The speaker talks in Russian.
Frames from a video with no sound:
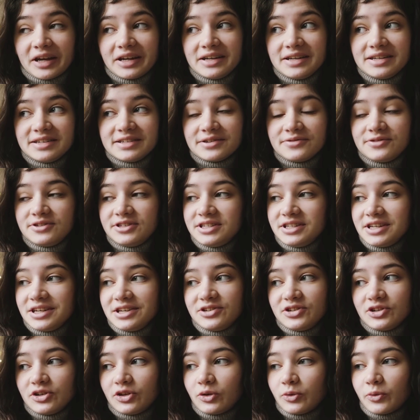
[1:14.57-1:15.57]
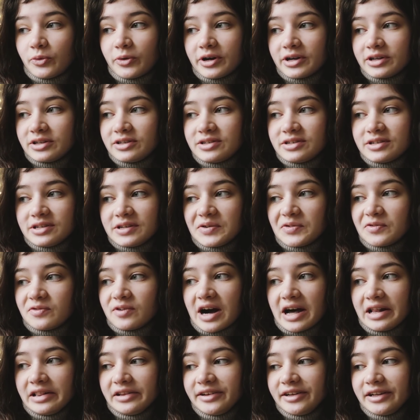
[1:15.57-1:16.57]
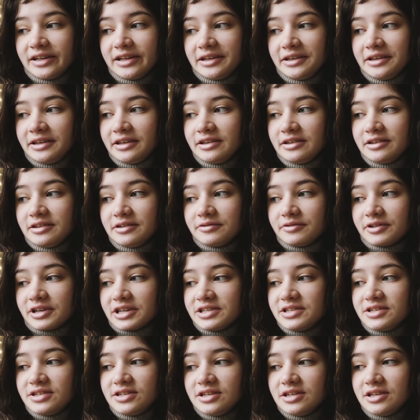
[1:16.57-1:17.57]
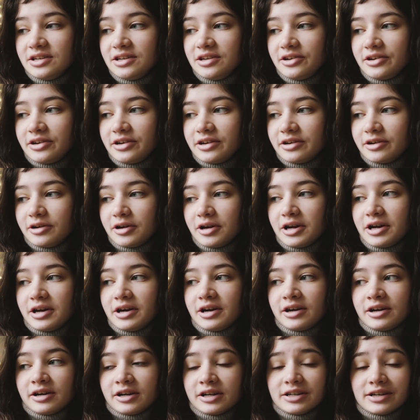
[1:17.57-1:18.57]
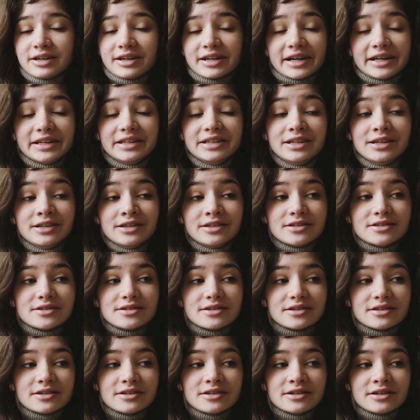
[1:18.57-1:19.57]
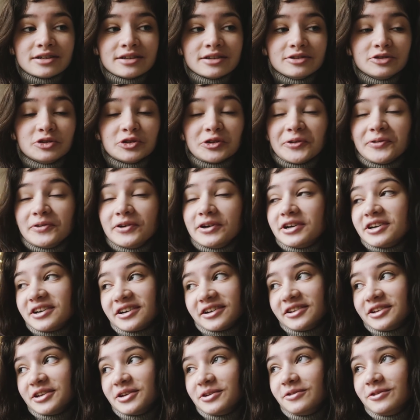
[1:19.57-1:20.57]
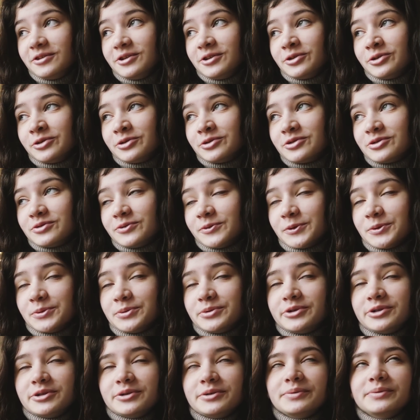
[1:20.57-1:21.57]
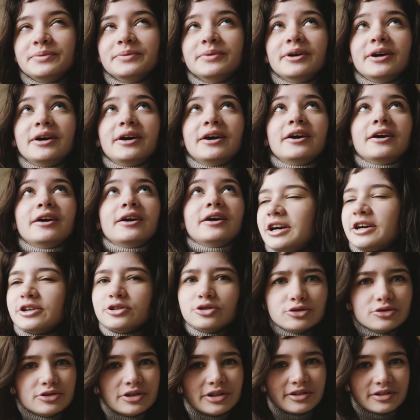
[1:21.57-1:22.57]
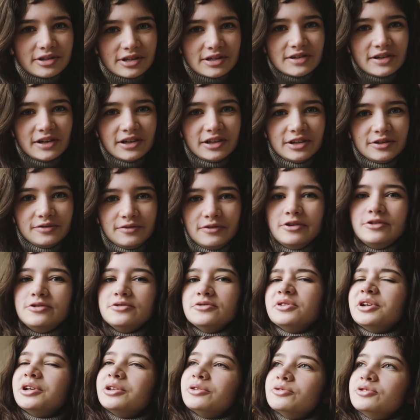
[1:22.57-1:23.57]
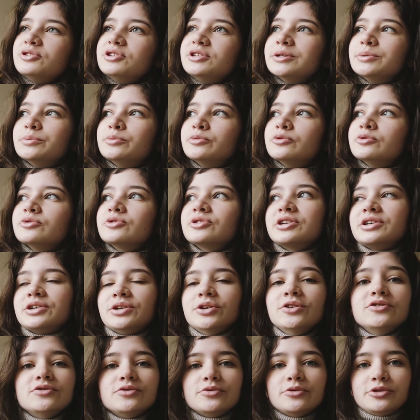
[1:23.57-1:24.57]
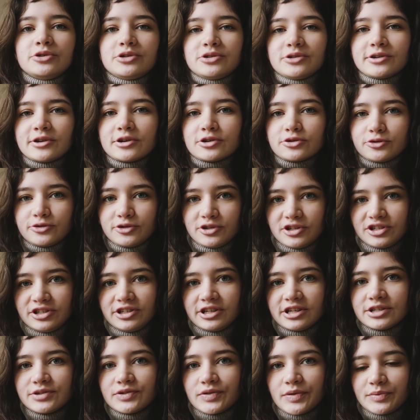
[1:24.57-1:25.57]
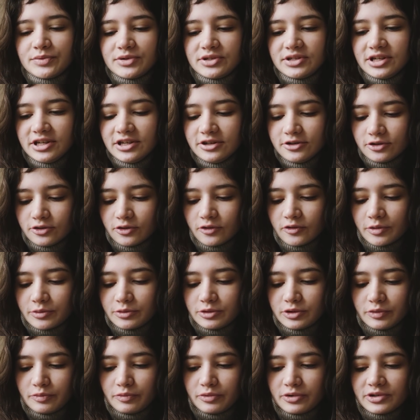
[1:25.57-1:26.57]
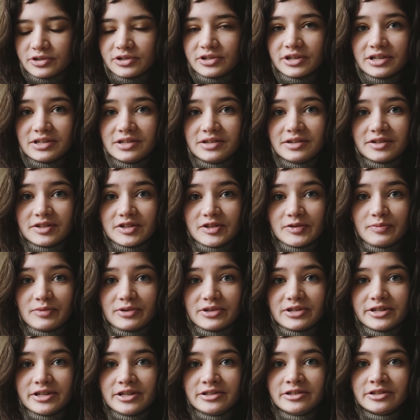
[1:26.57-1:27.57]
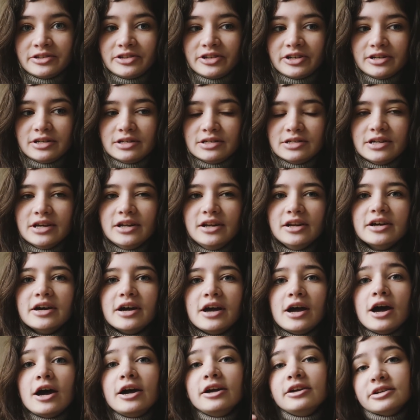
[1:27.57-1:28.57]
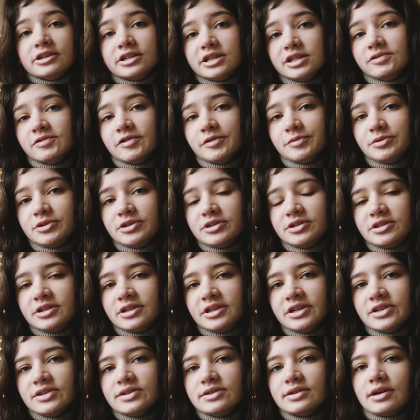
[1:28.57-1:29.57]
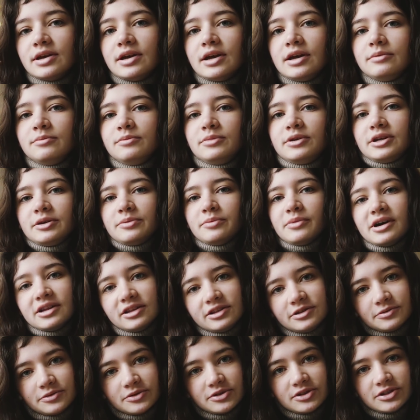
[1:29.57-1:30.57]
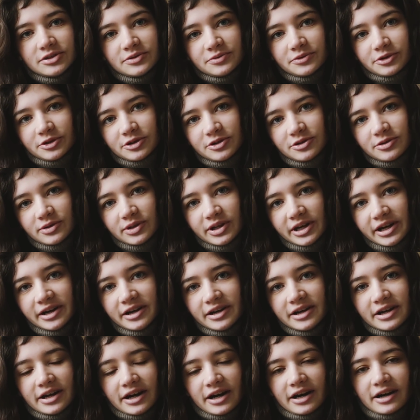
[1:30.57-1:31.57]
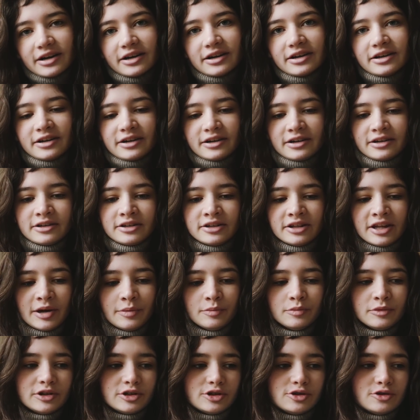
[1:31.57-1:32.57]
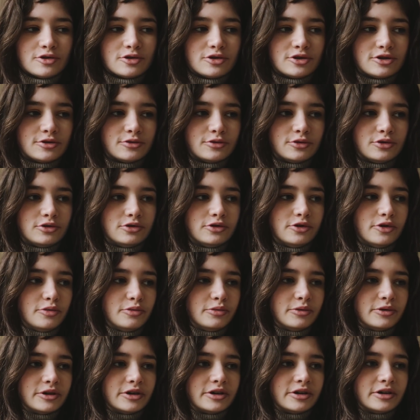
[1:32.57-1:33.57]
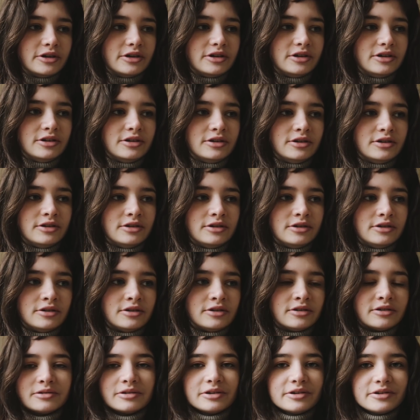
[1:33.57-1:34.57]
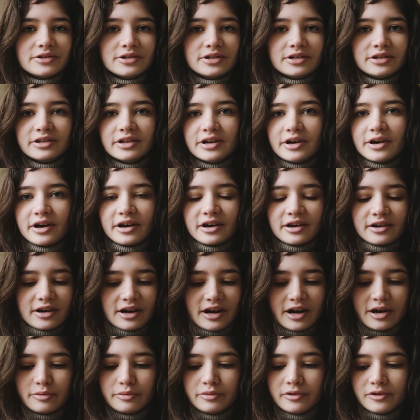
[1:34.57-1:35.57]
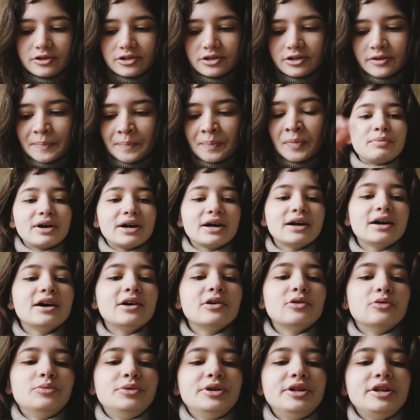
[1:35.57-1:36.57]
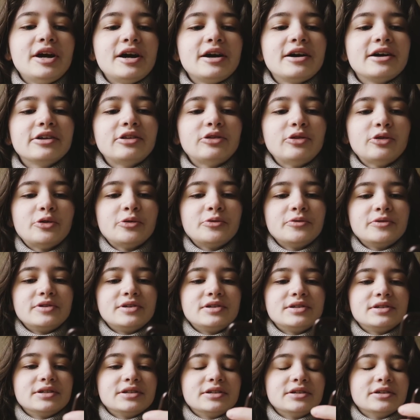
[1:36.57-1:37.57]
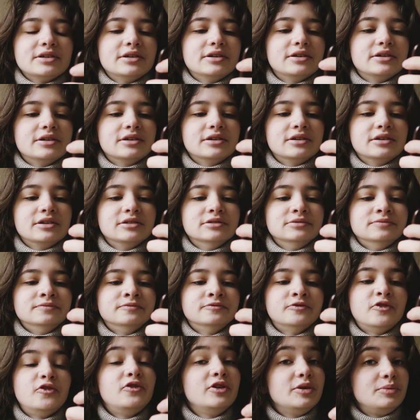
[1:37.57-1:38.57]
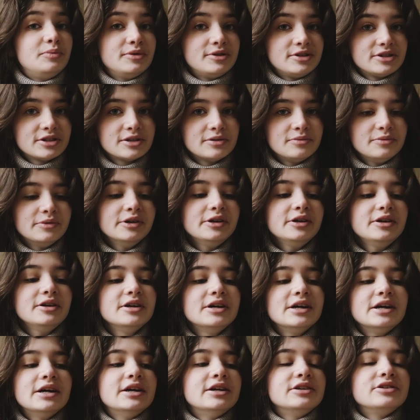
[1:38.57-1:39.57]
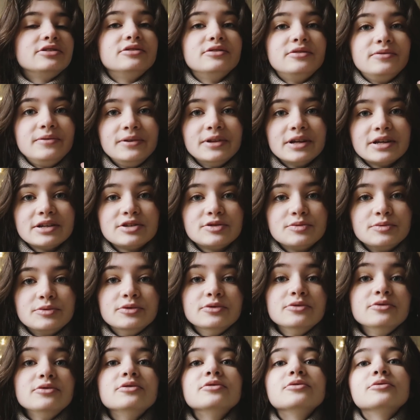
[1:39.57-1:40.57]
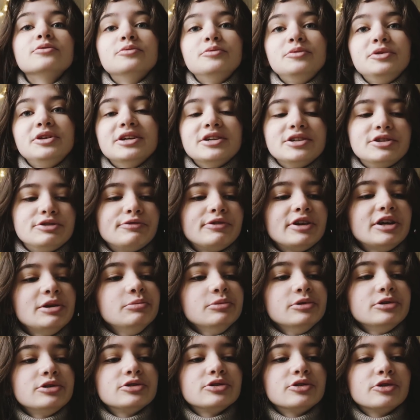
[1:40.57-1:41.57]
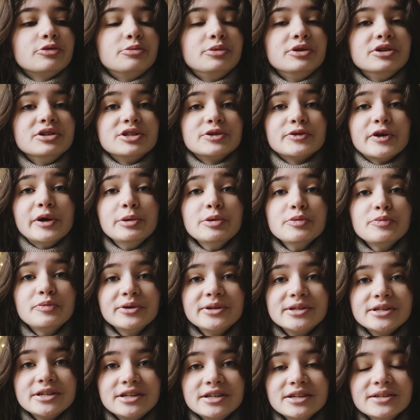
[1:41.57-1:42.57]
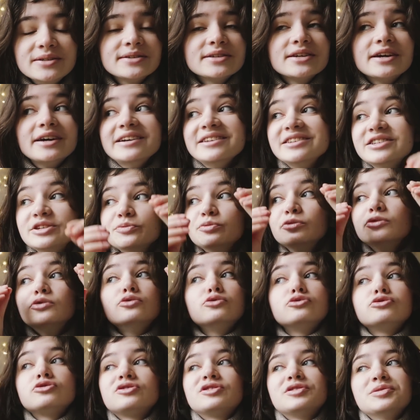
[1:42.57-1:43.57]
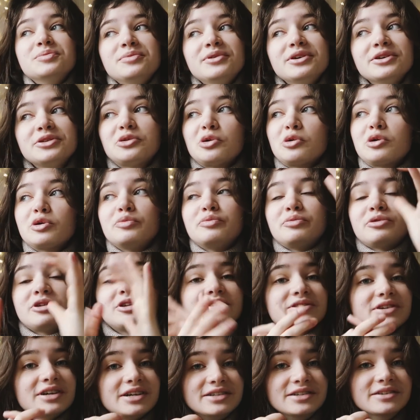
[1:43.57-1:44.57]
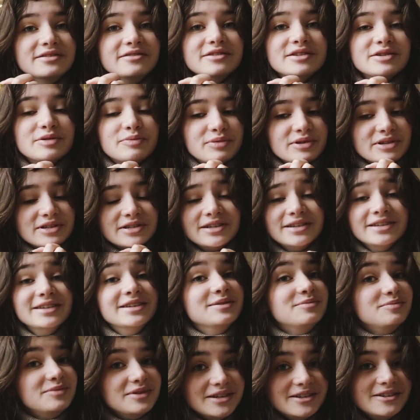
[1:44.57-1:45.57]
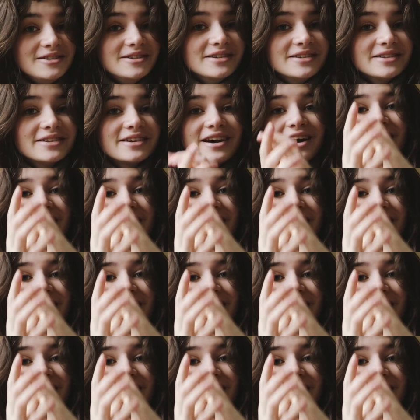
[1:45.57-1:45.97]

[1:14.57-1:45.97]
из-за всей ситуации в Англии, в России, границы, новый коронавирус, в общем. Не хочу делать отдельное видео на эту тему. Скорее всего, я расскажу сейчас вам здесь, что вообще происходило за последние три недели. Если вам не интересно, перематывайте вот сюда, а, там начнется учеба и, как всегда, как обычно. Пока у меня готовится а, выпечка моя, 12 минут, у меня есть время, чтобы с вами поделиться этим ужасом, который происходил за последний месяц.